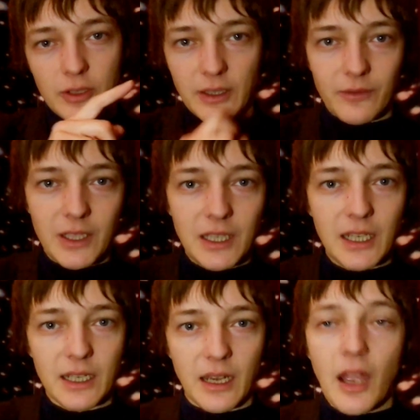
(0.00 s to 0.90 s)
это
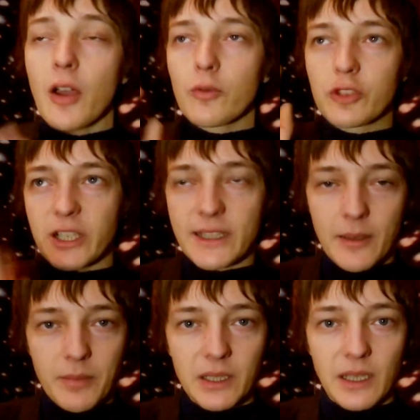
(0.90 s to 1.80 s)
Венера, уже
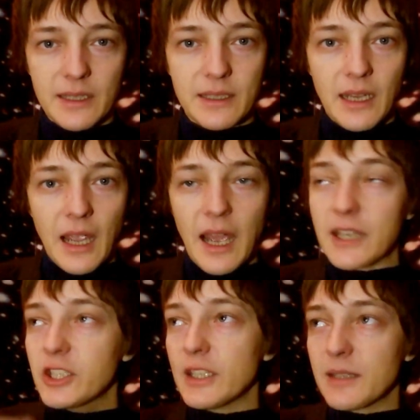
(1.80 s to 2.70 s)
забылось.
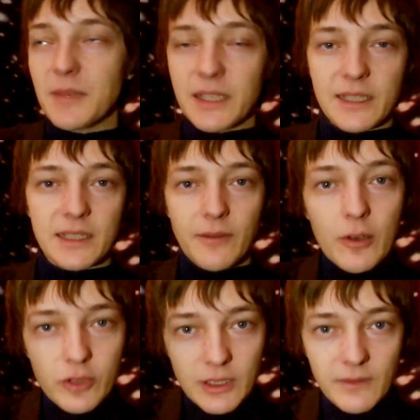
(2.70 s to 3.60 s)
А через
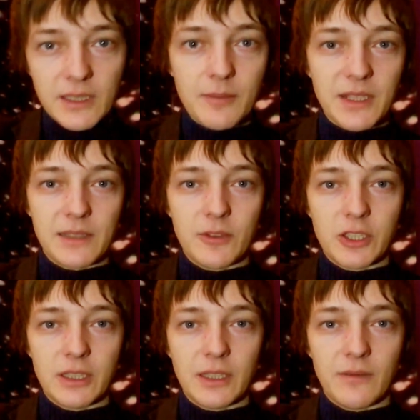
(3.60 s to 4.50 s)
месяц-два уже и видимость
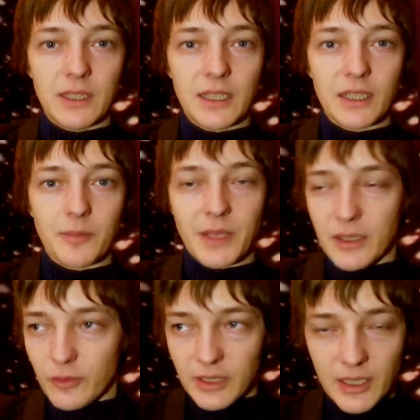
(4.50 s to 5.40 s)
вечерней Венеры
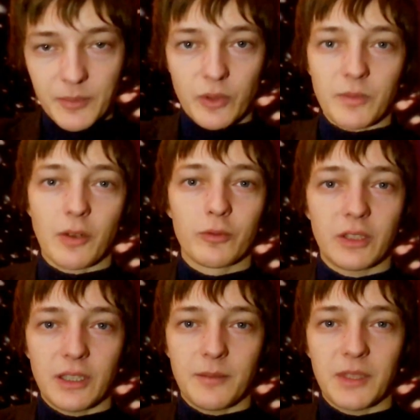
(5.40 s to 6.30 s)
пройдет, она потом на
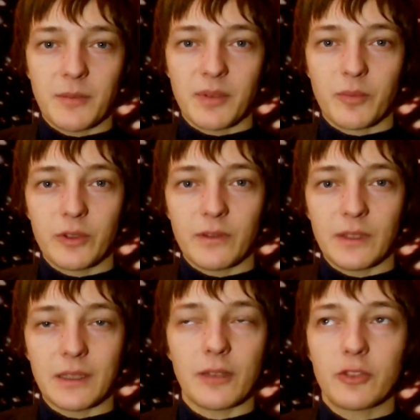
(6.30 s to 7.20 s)
утреннем небе будет
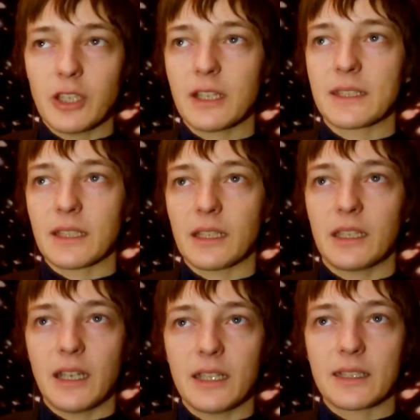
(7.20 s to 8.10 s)
видна. у человека
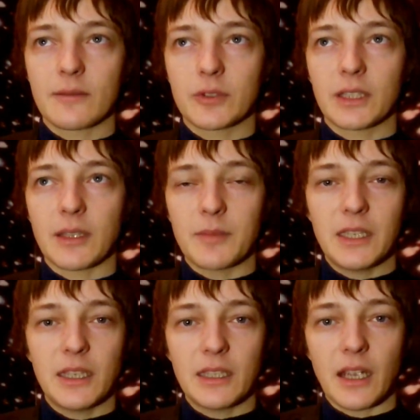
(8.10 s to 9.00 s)
сохраняется вот это это
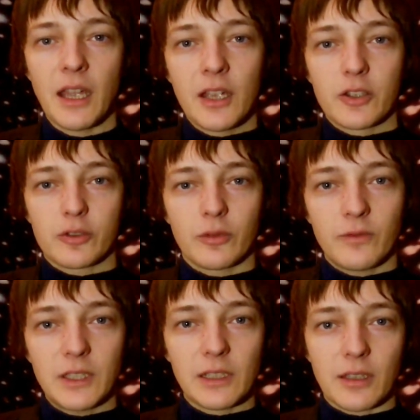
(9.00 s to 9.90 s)
мнение, что он
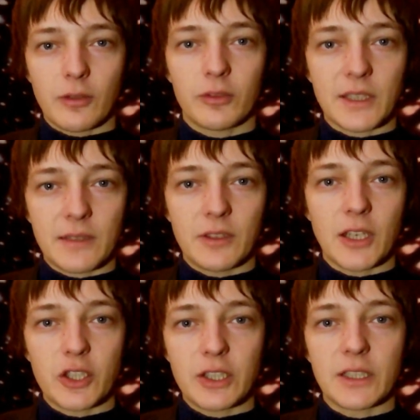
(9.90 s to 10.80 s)
видел какой-то
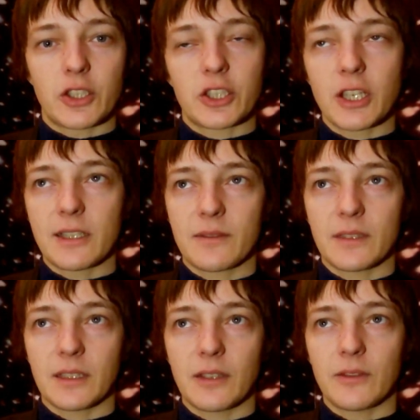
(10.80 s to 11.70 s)
светящийся шар
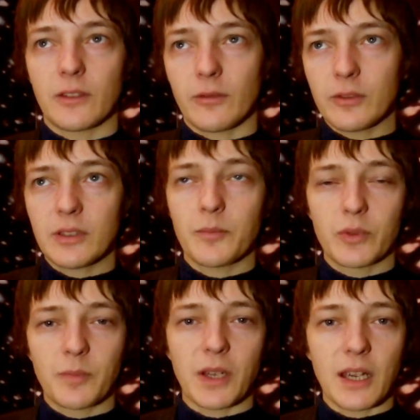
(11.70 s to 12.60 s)
сфотографировал. Он это
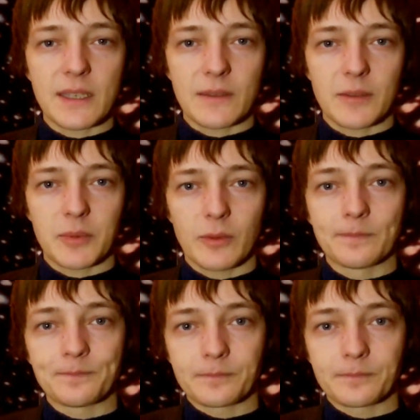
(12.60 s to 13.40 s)
будет показывать потом